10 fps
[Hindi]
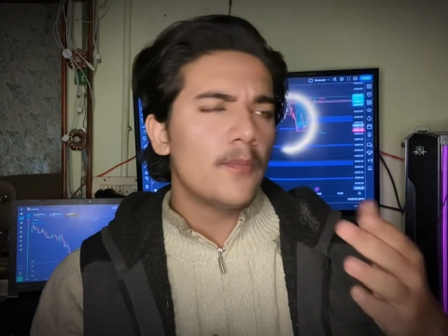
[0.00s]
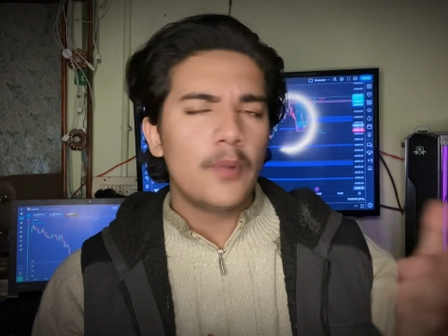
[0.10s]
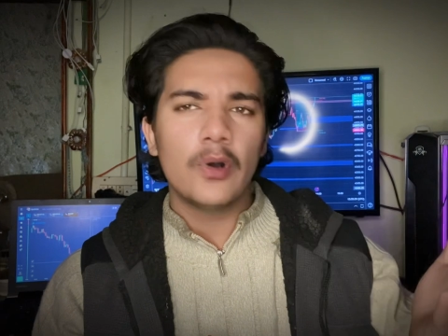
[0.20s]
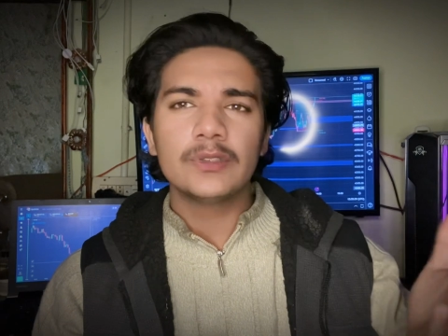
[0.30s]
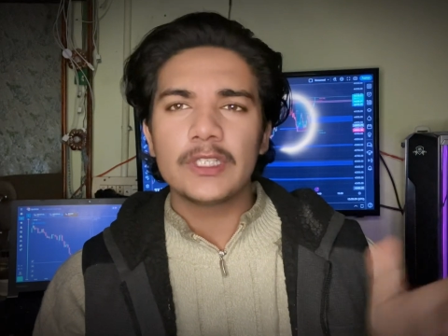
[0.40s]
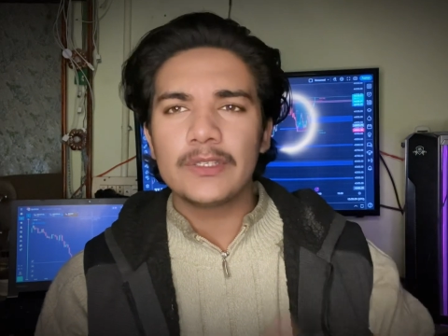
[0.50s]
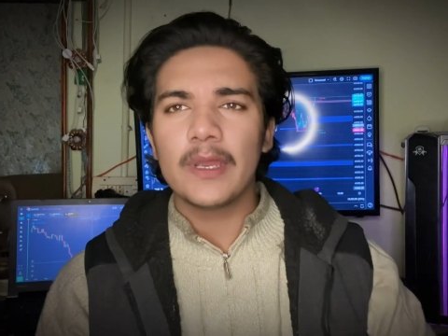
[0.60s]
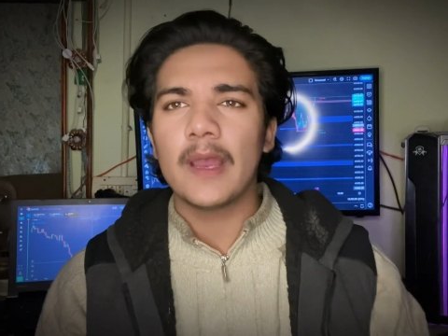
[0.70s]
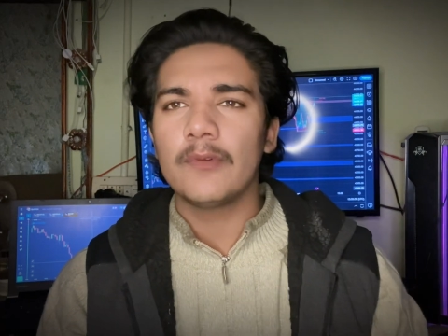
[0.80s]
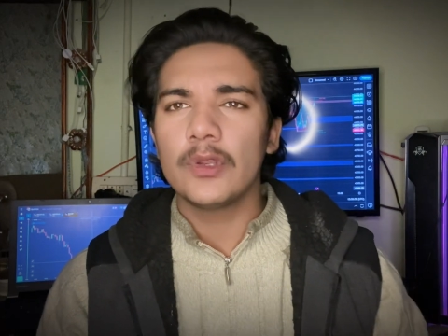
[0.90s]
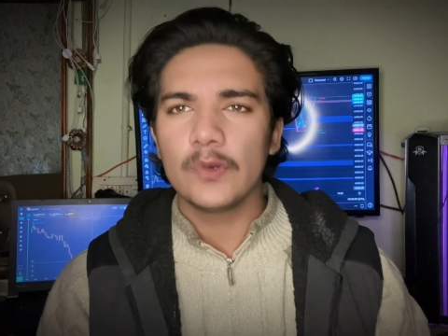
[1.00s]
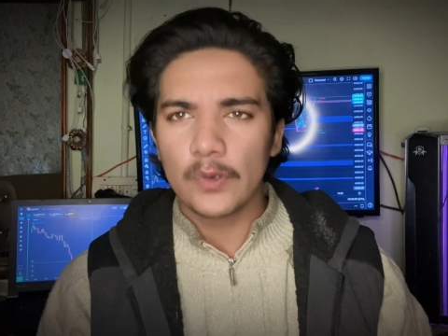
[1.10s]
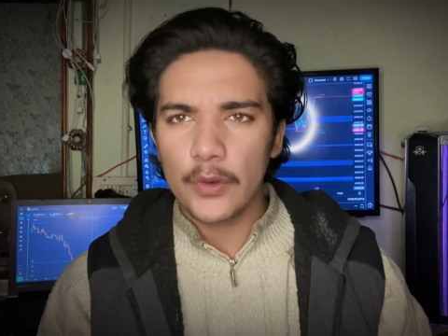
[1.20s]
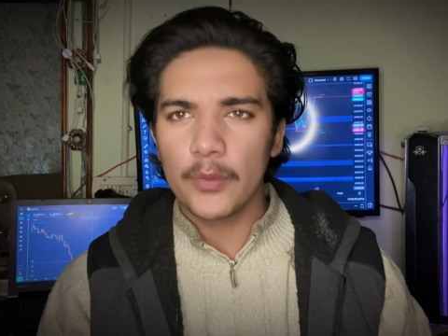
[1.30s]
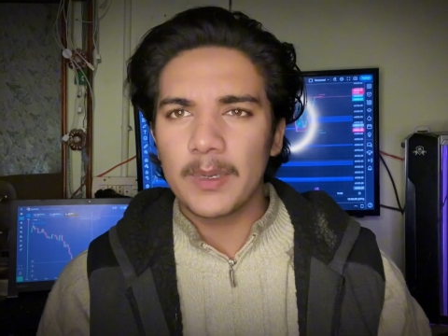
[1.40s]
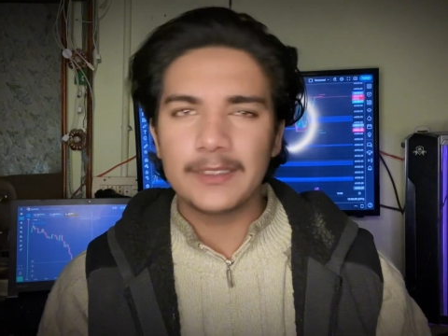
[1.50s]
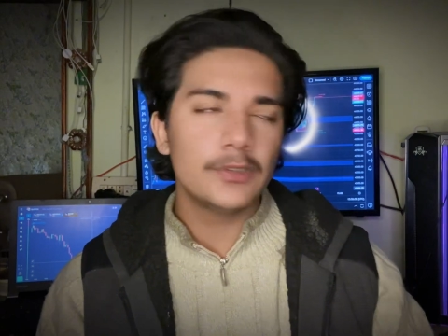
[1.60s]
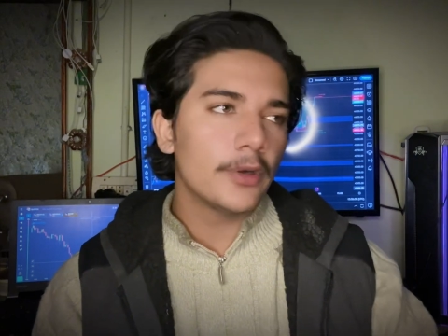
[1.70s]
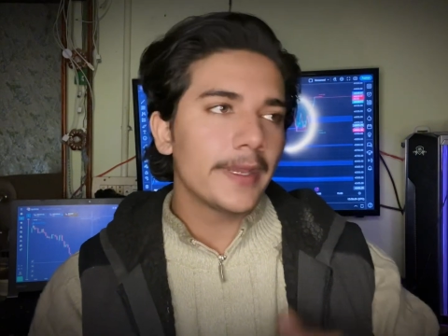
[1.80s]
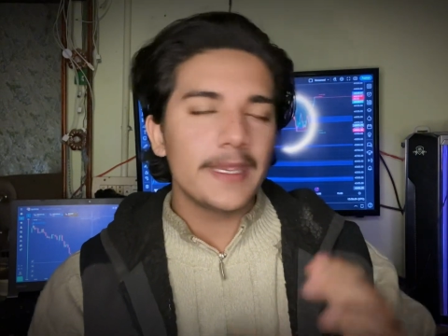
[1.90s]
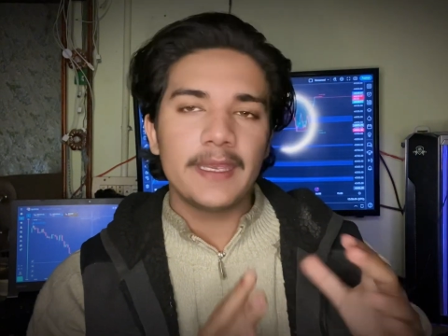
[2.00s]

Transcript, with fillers: बहुत से जो है वो यूट्यूबर्स जो कि